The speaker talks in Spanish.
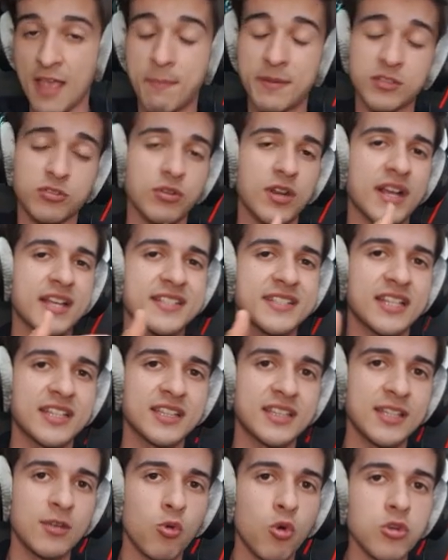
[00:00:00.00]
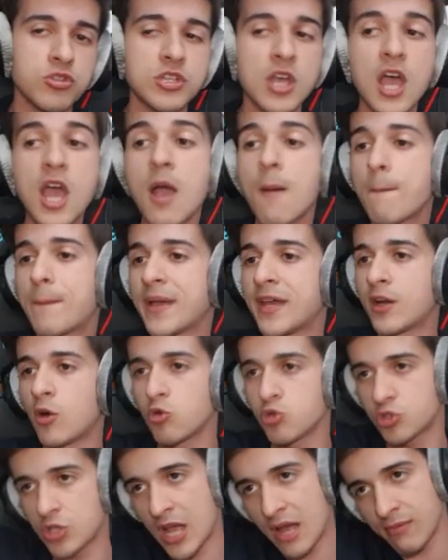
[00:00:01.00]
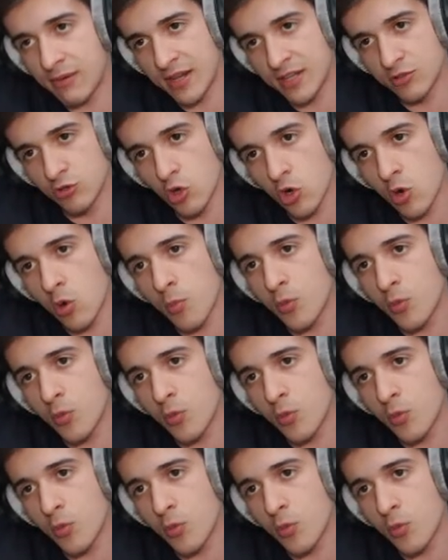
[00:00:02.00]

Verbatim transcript: hay personajes antiguos pero usables, ¿no?